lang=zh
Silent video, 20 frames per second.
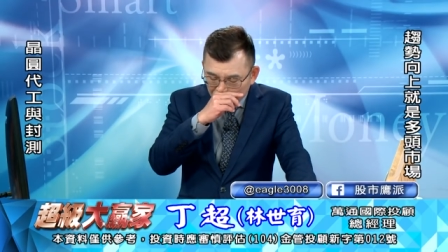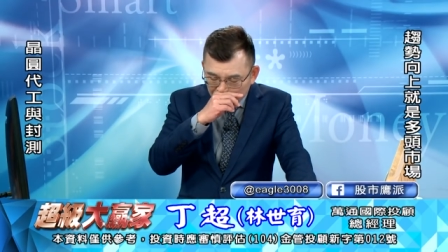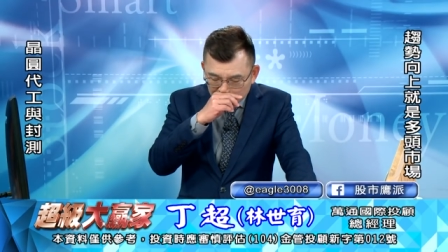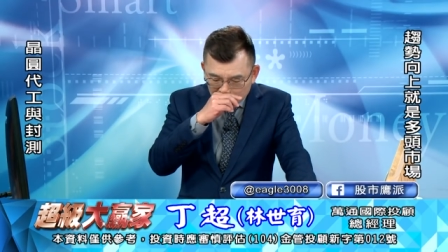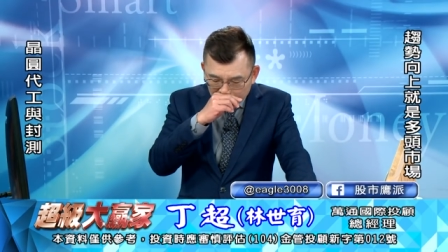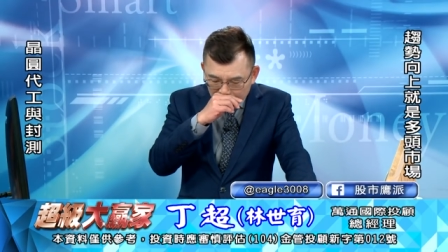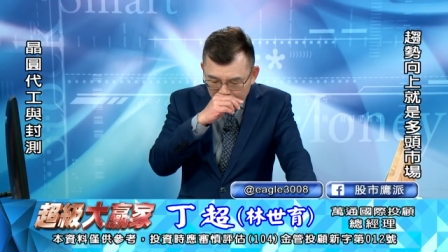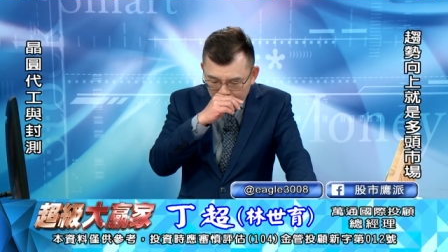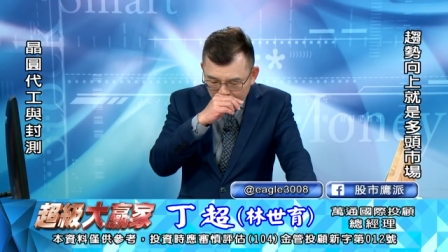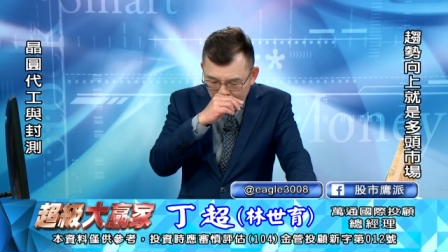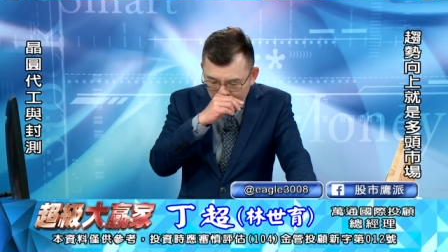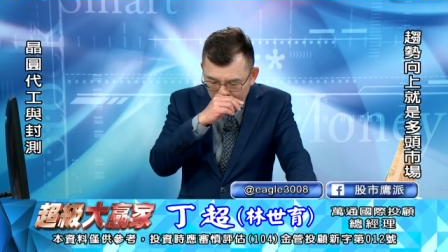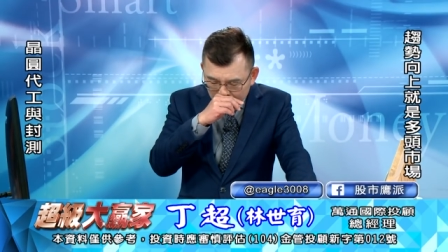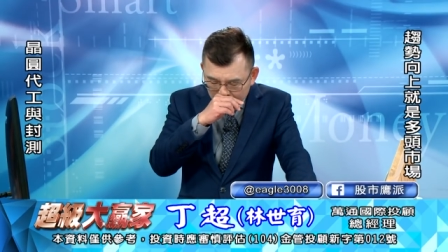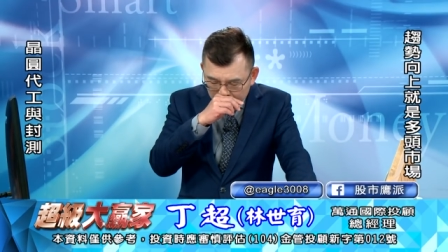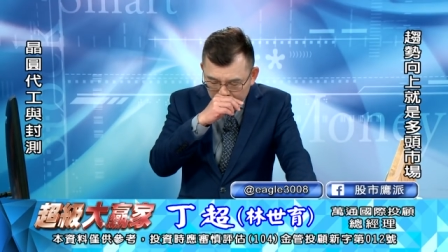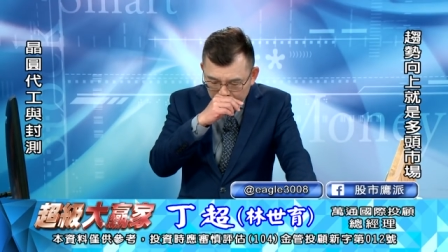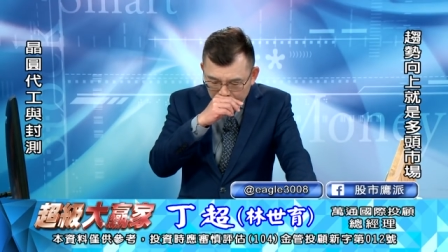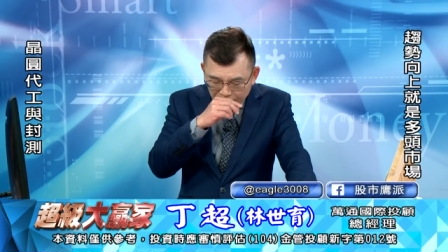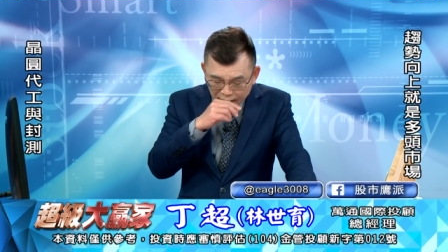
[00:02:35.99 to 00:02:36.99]
那另
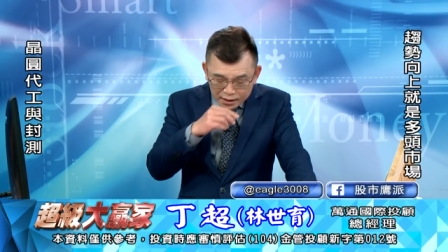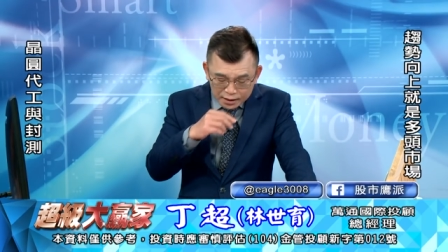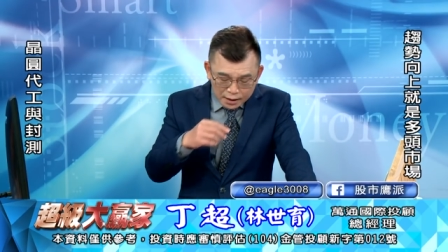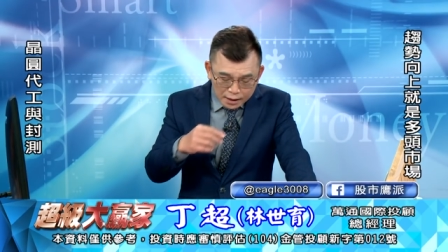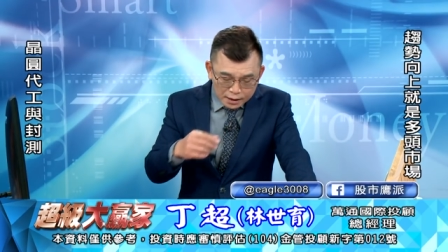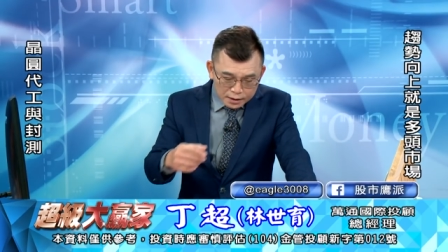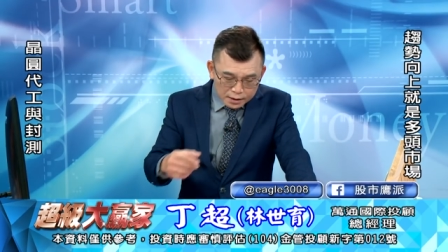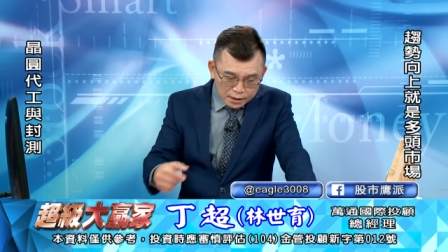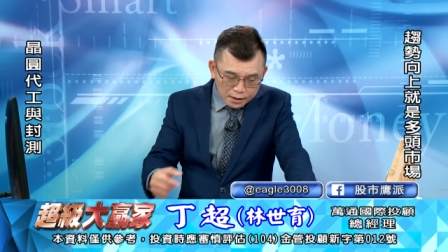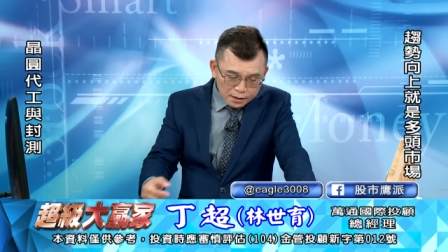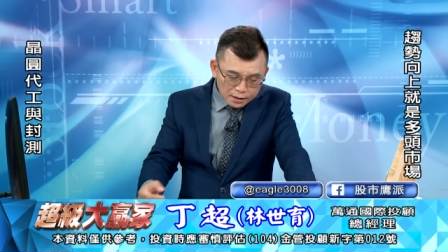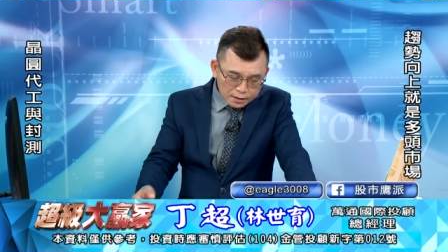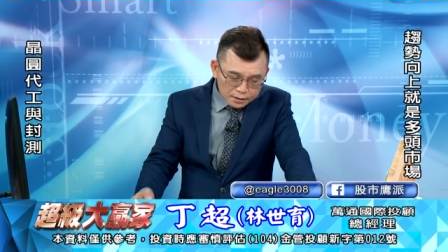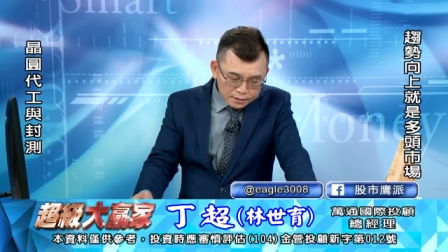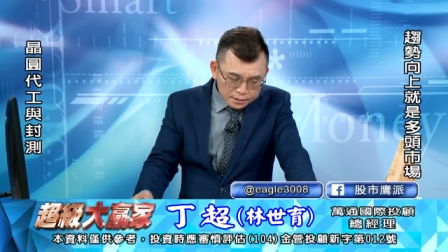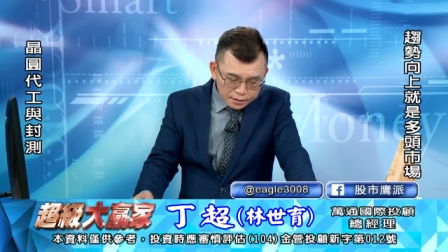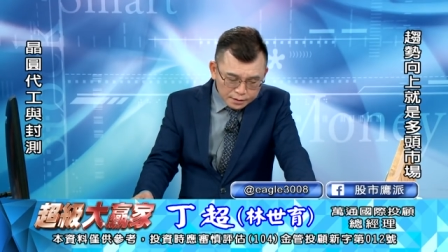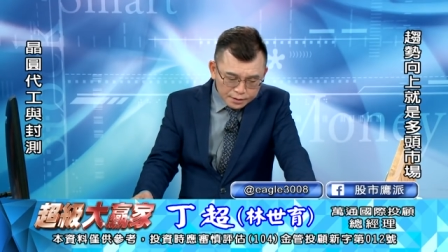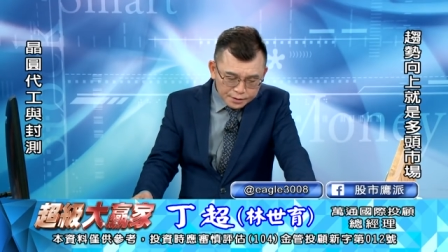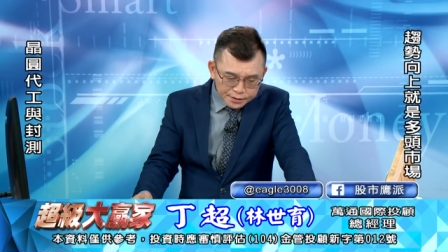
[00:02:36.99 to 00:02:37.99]
外台达电啊，
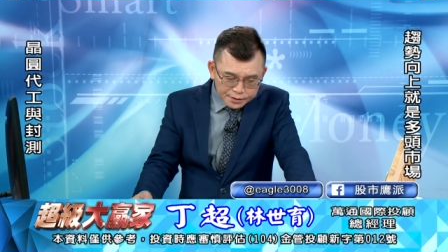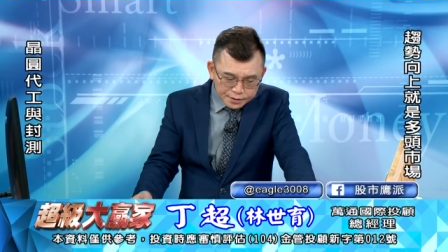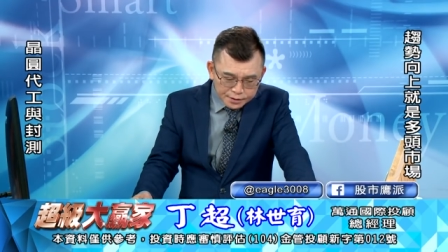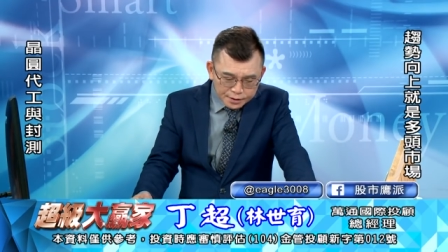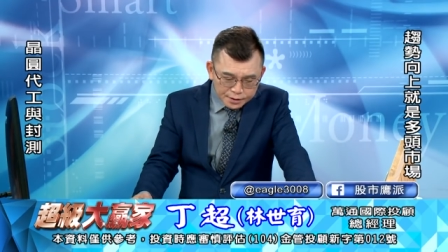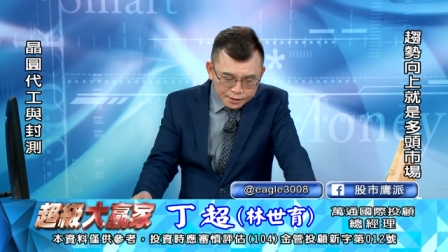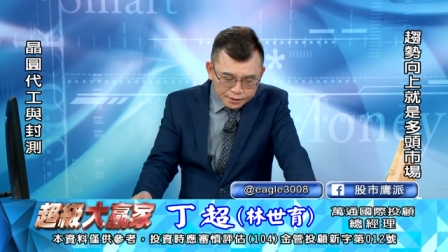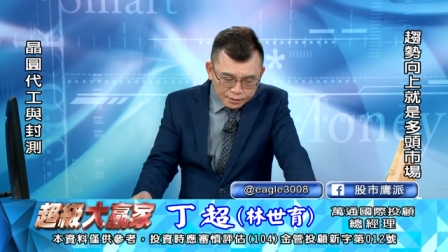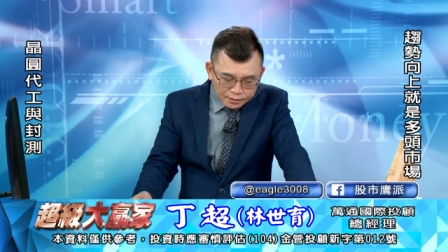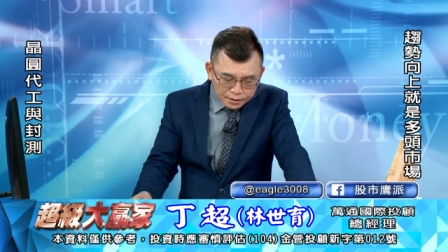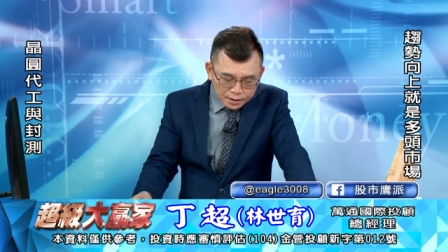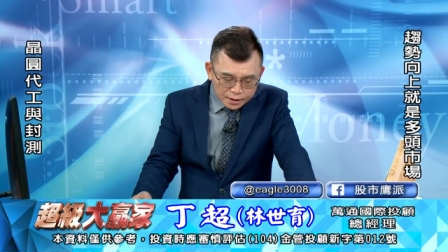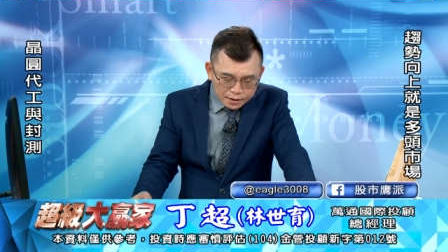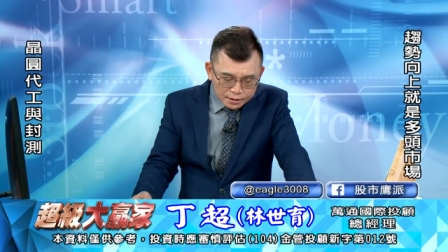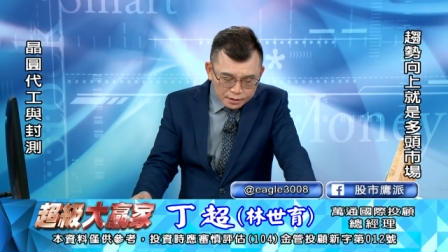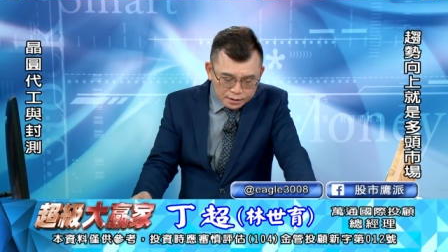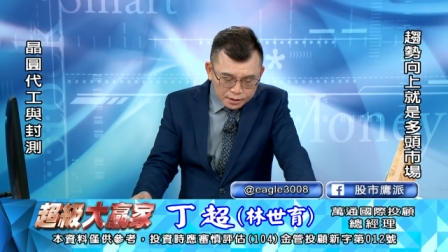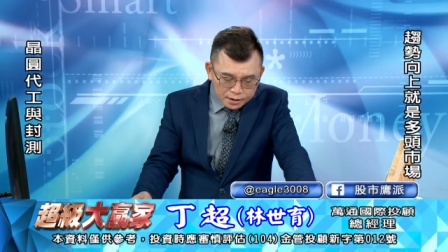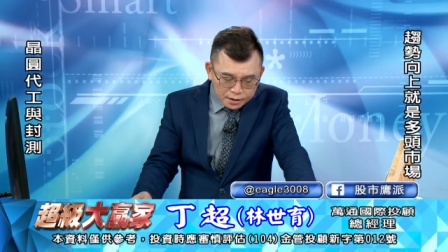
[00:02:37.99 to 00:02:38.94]
这个是车用电、